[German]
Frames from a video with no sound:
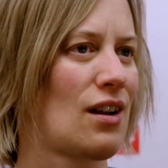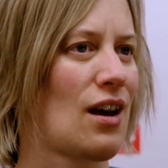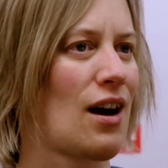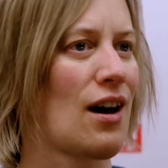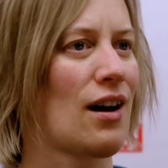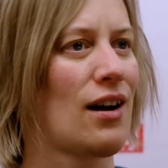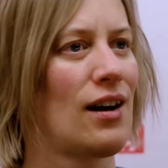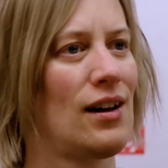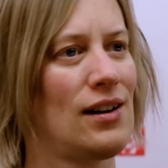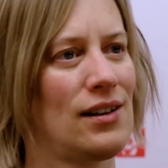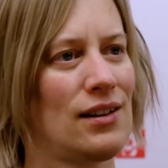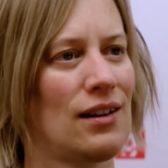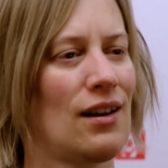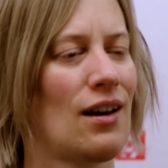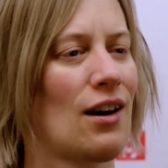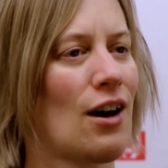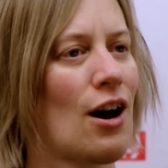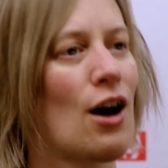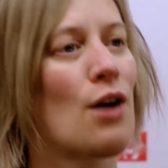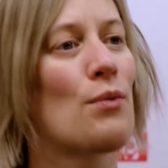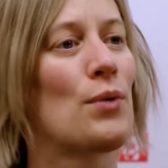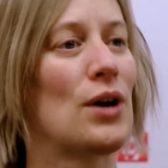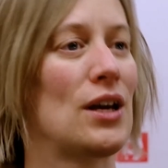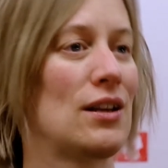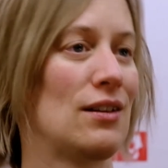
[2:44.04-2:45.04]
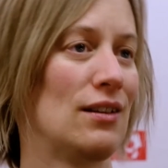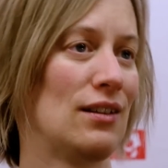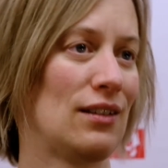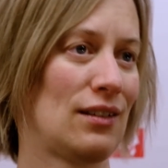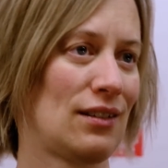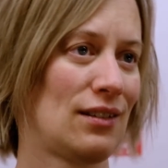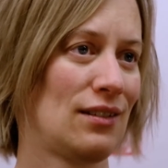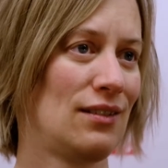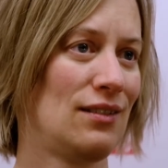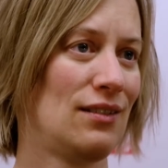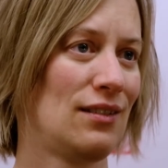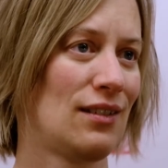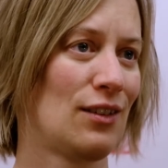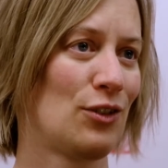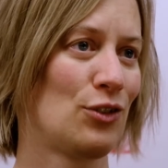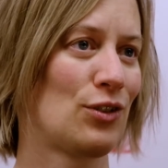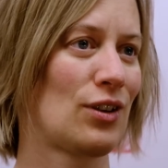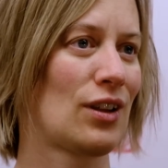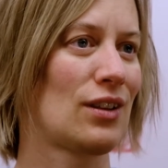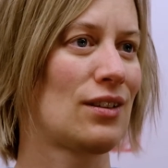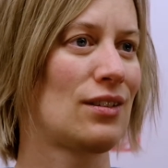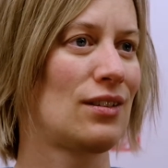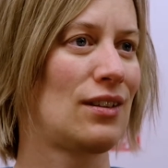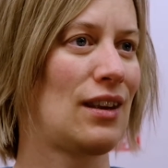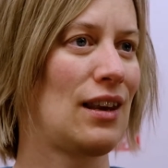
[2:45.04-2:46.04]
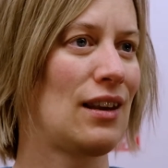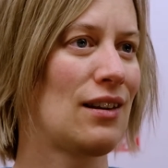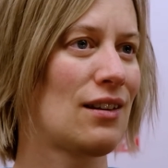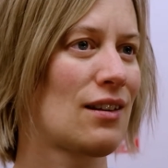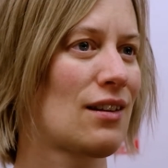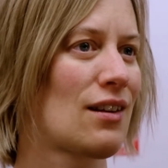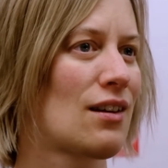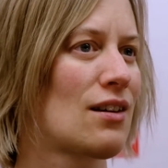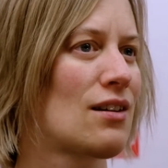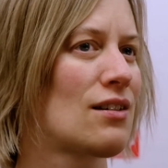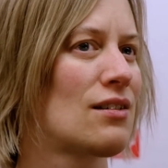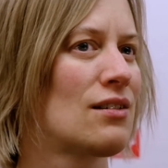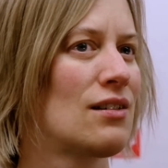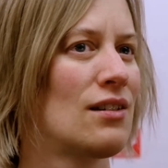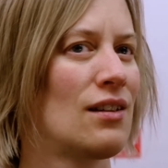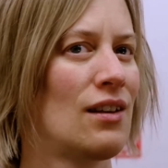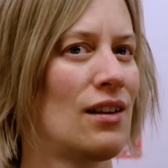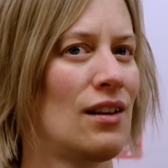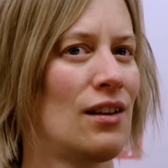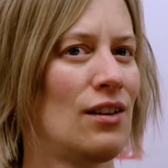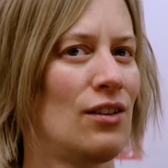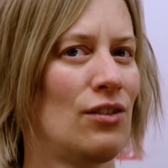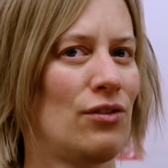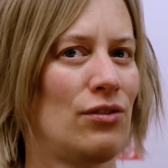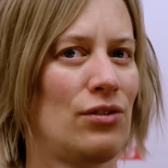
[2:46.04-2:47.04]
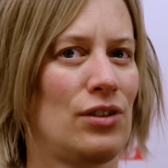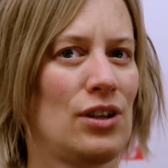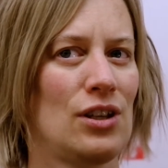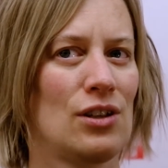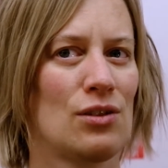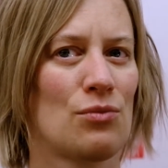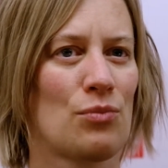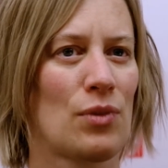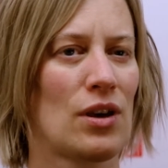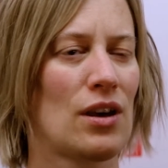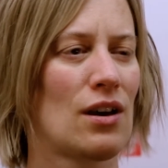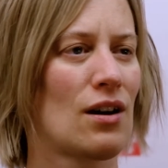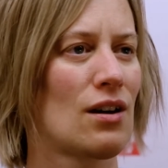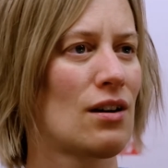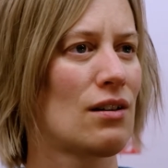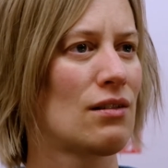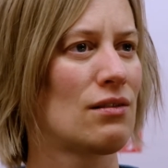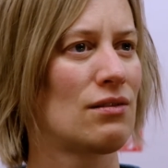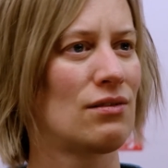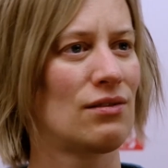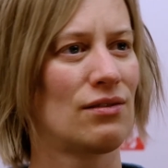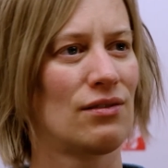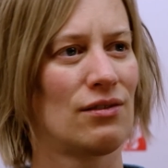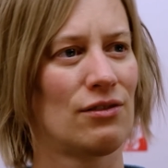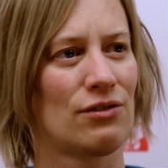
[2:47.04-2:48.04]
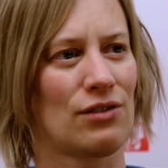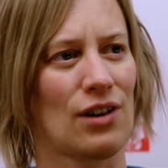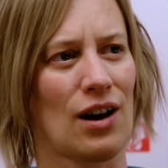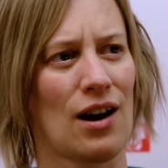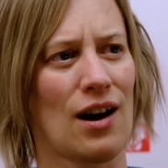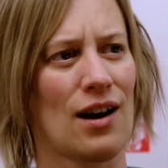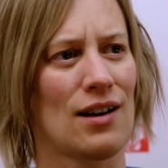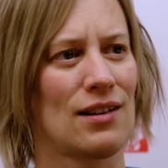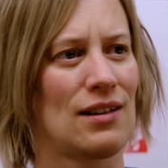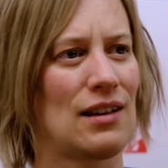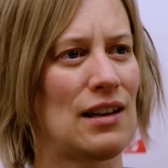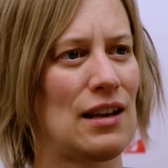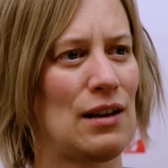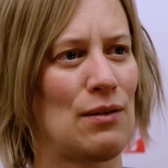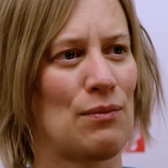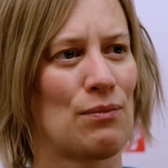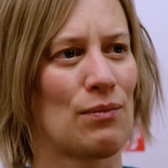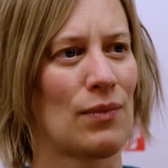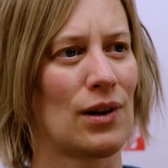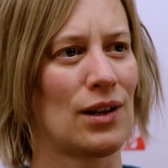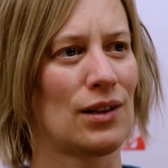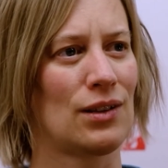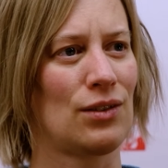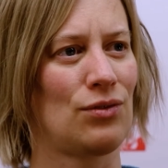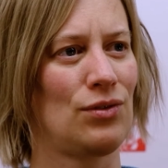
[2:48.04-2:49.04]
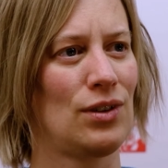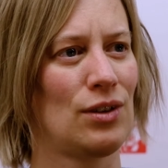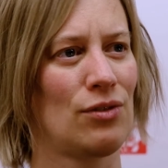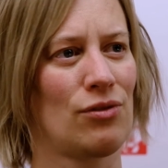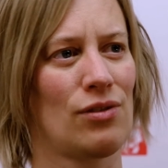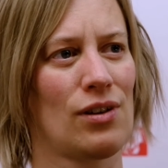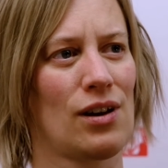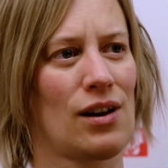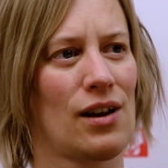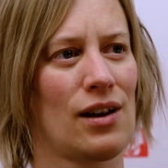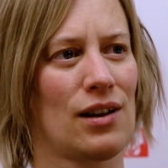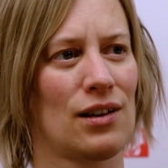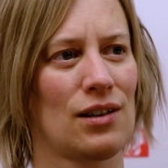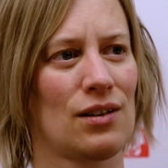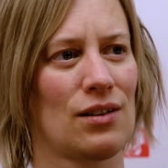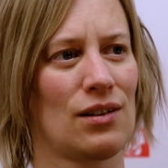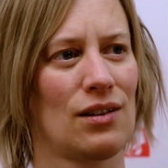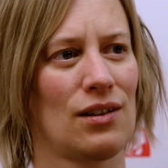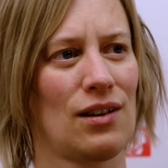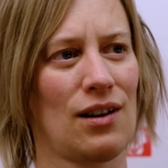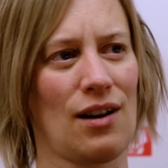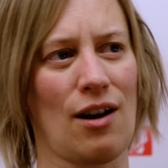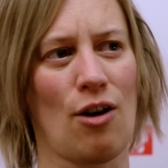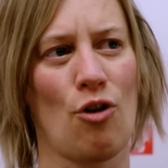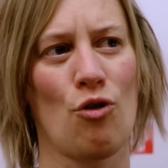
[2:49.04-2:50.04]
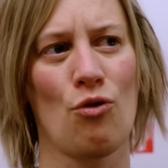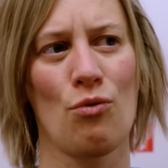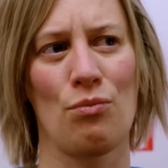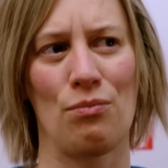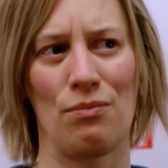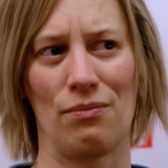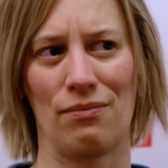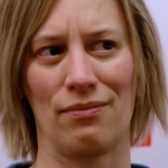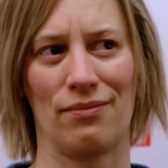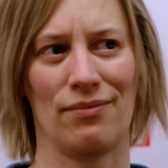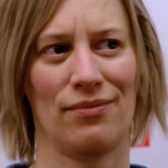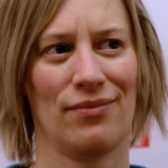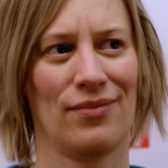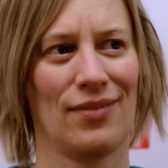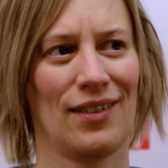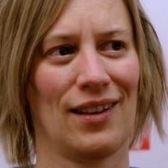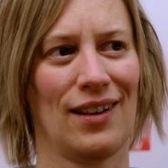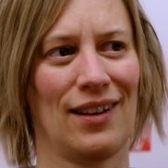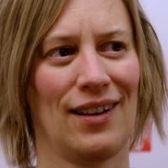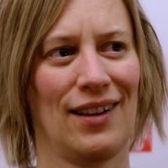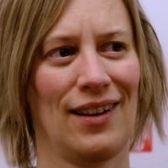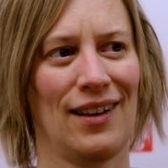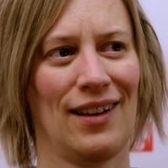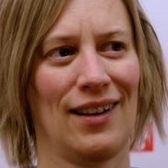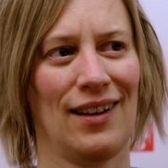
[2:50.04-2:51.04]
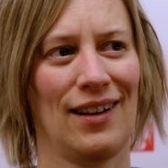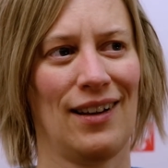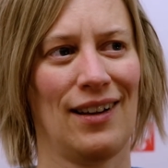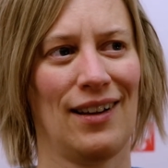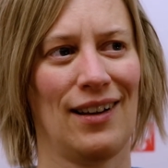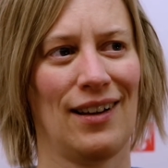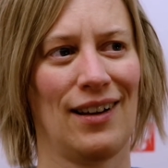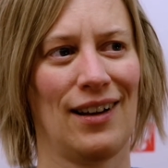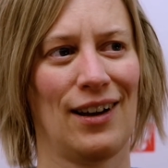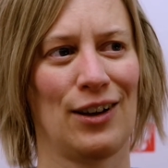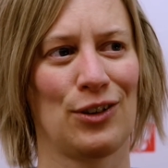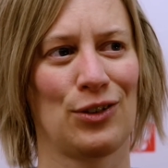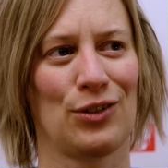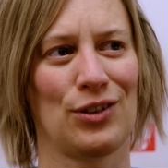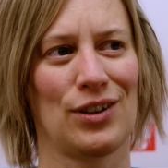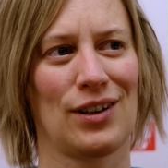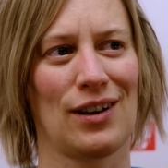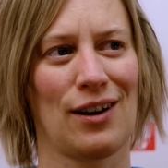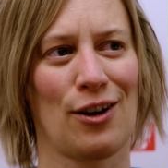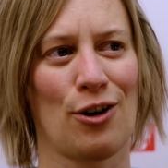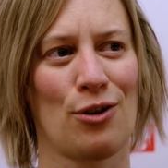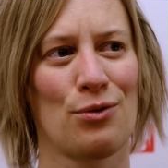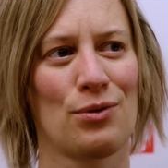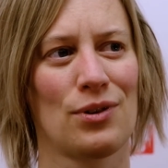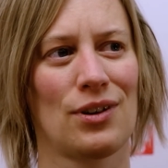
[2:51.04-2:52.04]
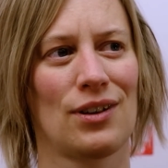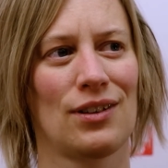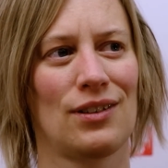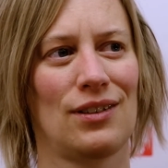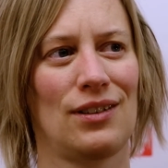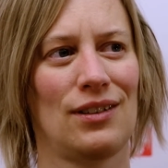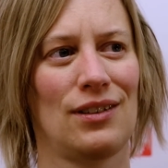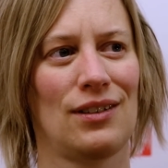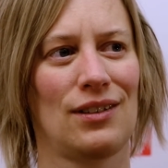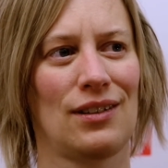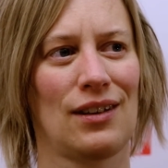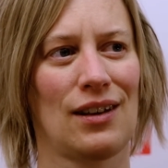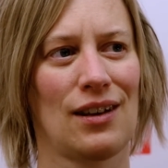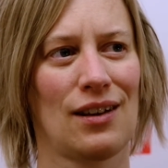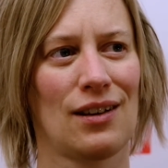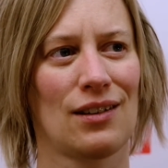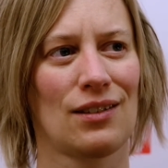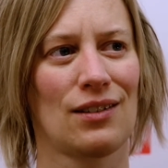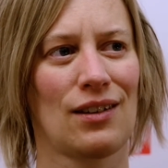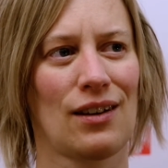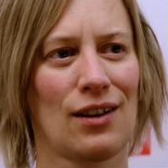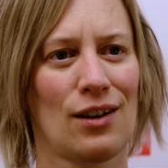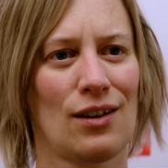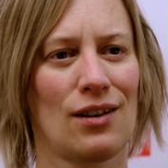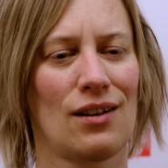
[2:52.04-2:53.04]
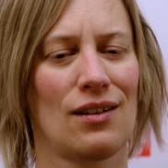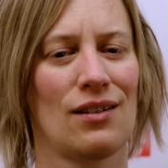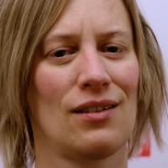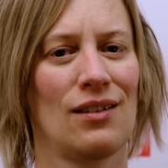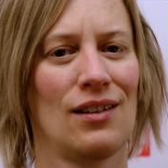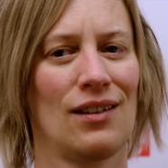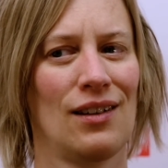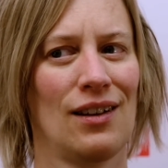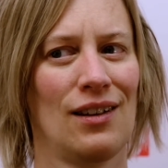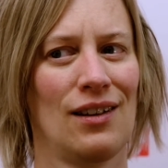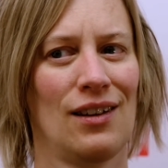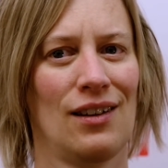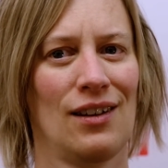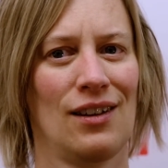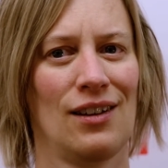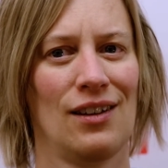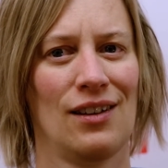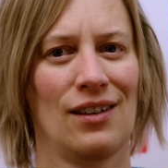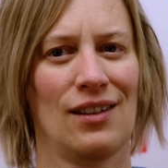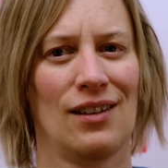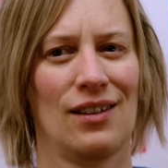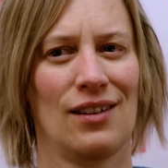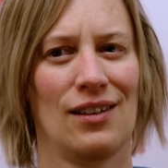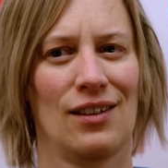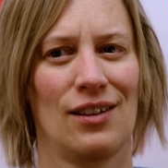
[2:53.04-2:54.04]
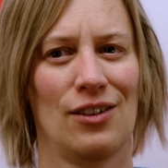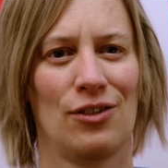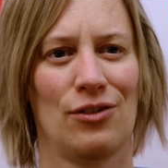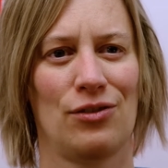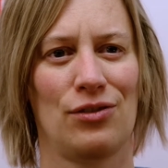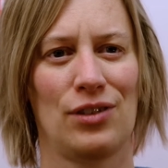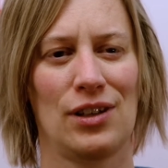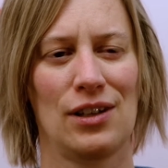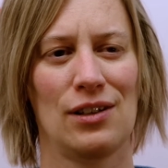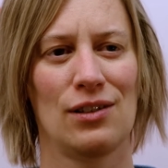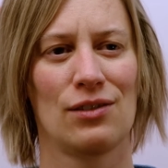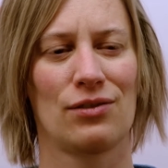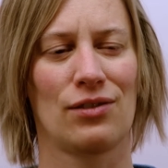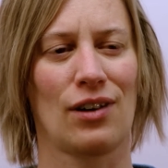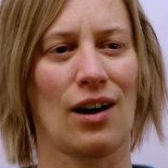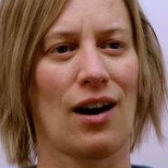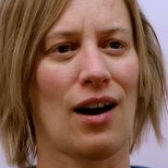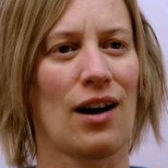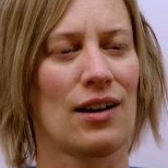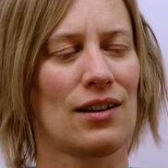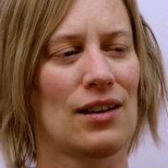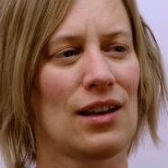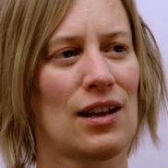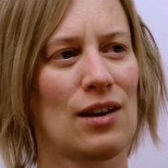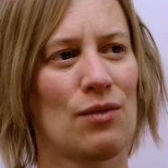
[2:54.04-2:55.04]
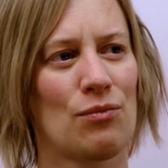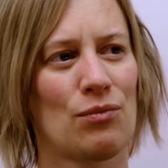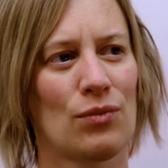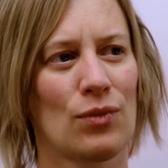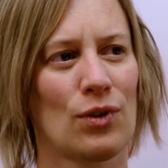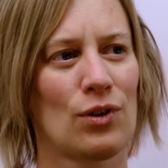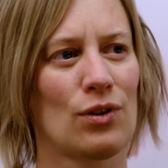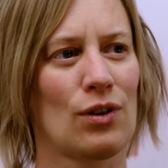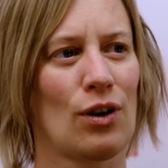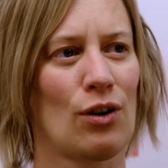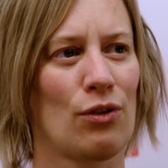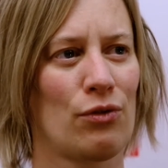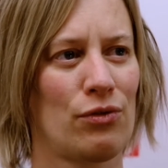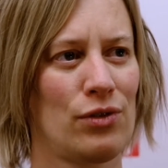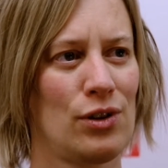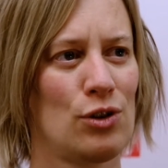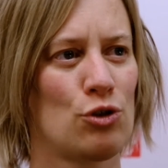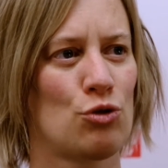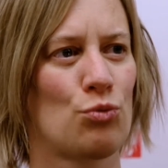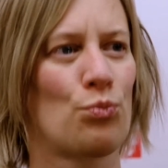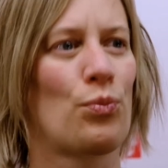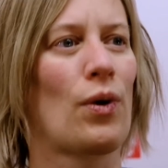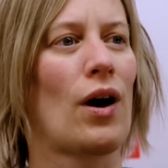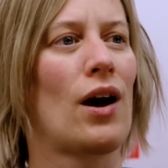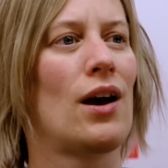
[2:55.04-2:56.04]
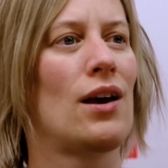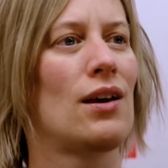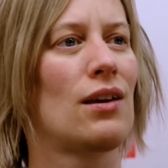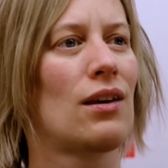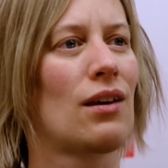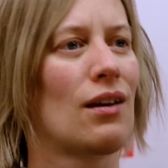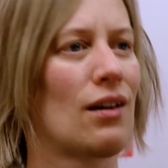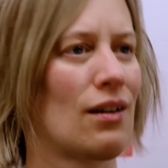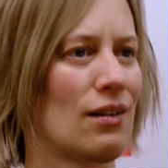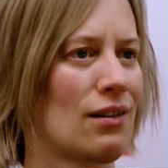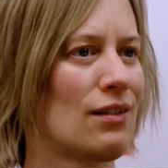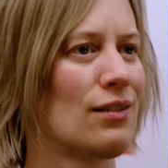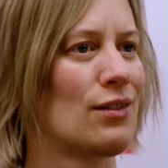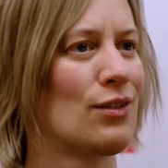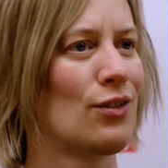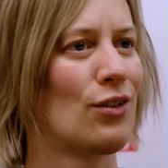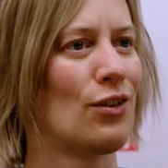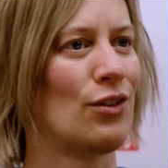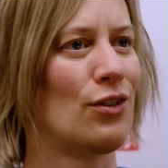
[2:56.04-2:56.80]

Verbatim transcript: nachhaltige Arbeit ist und dass Kinder viel mehr wahrnehmen, als wir vielleicht glauben. Also ich glaube, dass die sehr, sehr viel wahrnehmen und auch viel speichern